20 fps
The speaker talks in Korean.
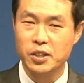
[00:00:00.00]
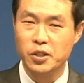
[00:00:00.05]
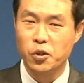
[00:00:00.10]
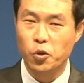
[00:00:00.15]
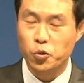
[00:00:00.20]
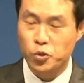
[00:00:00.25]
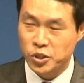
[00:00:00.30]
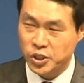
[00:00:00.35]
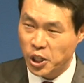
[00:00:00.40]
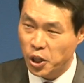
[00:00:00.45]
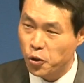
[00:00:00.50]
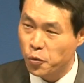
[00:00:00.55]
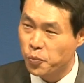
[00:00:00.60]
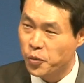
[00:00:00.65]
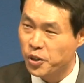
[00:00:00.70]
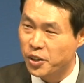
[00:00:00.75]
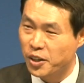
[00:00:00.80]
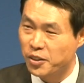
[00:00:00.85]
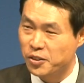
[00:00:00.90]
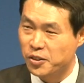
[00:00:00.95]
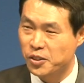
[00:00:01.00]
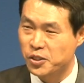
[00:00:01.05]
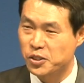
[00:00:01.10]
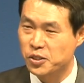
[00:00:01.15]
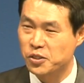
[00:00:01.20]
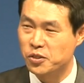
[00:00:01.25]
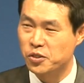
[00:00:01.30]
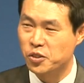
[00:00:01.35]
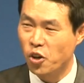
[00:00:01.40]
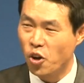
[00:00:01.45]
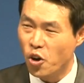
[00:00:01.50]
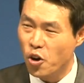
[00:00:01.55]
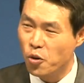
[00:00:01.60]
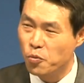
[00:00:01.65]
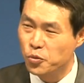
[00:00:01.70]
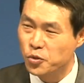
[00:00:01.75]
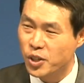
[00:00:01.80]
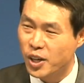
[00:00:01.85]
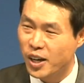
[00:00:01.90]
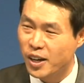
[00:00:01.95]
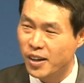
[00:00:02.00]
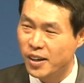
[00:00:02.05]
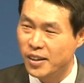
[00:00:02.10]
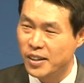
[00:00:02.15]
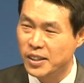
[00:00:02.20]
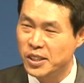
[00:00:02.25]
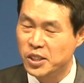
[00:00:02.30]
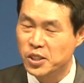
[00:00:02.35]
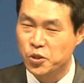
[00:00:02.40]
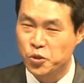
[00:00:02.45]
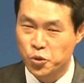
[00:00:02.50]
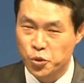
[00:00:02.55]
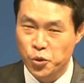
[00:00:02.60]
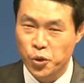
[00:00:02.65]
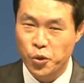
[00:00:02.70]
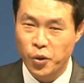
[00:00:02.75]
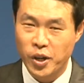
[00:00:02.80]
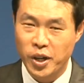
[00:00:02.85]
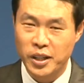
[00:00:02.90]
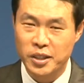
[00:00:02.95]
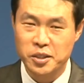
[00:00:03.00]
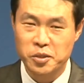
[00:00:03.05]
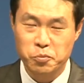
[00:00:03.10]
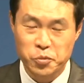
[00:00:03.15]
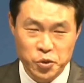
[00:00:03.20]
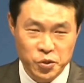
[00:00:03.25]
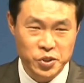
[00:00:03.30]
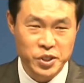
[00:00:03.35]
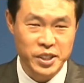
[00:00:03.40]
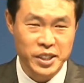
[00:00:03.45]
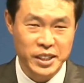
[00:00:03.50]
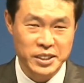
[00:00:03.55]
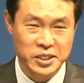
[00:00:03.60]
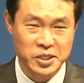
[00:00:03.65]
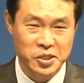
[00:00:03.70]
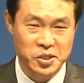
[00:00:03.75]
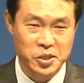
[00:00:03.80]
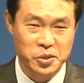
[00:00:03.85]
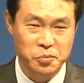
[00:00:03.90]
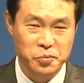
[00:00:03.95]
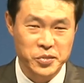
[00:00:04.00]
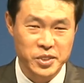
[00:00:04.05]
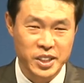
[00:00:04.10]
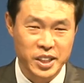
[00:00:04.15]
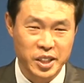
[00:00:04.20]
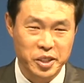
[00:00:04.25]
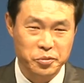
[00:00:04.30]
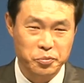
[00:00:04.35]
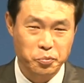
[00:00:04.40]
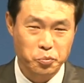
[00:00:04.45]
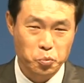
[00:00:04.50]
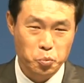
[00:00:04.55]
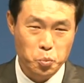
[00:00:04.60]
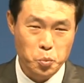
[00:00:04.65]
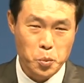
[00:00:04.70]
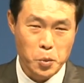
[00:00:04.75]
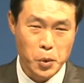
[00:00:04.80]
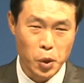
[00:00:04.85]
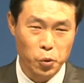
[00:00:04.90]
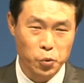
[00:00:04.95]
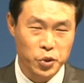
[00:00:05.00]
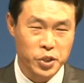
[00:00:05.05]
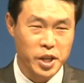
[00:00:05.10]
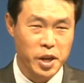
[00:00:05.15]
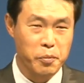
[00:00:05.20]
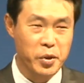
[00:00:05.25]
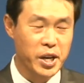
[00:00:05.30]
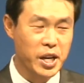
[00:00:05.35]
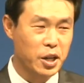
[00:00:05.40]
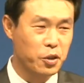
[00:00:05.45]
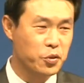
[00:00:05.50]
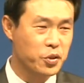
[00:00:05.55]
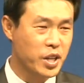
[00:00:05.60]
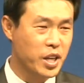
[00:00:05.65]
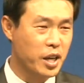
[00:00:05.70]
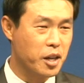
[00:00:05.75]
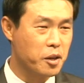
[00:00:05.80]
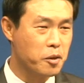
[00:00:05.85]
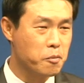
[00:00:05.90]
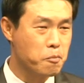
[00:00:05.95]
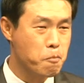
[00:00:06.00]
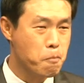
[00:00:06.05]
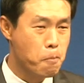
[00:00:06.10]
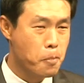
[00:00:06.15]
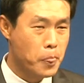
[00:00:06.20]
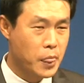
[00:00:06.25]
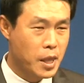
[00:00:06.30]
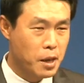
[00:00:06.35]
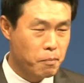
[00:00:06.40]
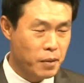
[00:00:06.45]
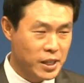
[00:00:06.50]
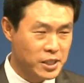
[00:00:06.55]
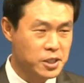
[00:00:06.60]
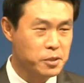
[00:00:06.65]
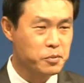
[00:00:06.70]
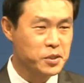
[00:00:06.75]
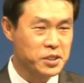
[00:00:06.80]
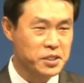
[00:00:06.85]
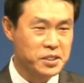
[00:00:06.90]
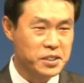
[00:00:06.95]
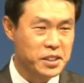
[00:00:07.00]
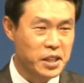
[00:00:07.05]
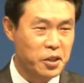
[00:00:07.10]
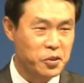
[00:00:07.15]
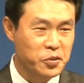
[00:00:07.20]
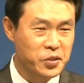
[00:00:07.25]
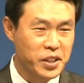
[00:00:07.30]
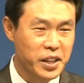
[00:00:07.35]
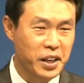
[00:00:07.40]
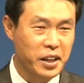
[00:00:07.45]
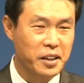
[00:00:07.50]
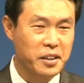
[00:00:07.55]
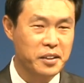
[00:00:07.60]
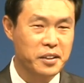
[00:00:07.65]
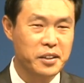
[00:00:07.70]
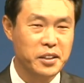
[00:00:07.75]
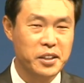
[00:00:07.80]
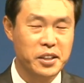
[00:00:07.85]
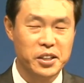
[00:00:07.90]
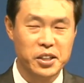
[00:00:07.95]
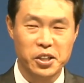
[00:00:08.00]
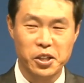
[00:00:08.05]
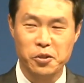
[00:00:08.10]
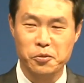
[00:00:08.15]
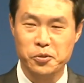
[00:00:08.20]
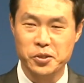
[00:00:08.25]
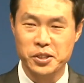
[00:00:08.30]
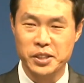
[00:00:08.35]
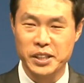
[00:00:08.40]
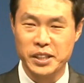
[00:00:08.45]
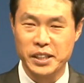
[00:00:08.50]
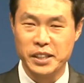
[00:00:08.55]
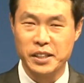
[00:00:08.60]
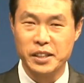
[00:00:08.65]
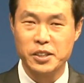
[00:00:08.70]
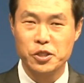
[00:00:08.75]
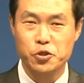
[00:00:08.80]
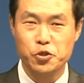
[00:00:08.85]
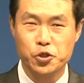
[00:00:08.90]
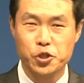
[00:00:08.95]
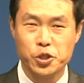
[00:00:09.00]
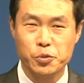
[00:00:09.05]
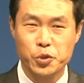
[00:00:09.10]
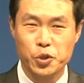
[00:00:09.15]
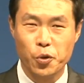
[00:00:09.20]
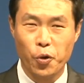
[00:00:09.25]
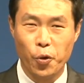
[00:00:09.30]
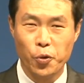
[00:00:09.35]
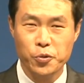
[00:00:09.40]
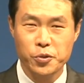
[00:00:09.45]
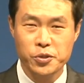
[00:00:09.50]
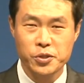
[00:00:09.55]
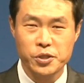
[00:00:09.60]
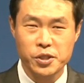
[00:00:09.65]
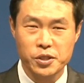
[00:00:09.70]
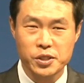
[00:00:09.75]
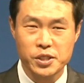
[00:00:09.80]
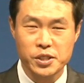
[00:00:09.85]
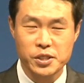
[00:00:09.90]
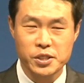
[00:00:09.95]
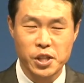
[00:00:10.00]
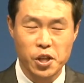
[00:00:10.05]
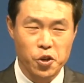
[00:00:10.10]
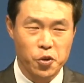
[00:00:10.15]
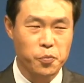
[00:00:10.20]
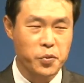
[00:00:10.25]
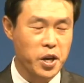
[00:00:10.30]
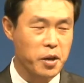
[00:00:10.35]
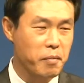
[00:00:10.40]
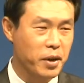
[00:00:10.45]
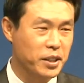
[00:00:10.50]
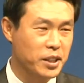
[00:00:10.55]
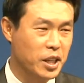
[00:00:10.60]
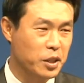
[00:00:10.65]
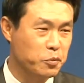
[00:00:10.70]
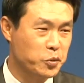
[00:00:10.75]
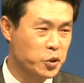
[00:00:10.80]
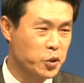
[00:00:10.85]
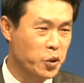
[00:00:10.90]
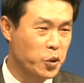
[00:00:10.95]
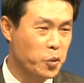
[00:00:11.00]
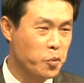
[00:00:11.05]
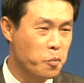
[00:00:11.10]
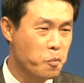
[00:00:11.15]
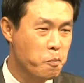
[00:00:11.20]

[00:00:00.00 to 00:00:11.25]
오늘 새롭게 되는 것은 너무나 중요한 문제라는 것입니다. 오늘 예배 가운데, 말씀 듣는 가운데 여러분들이 주님을 온전히 새롭게 만남으로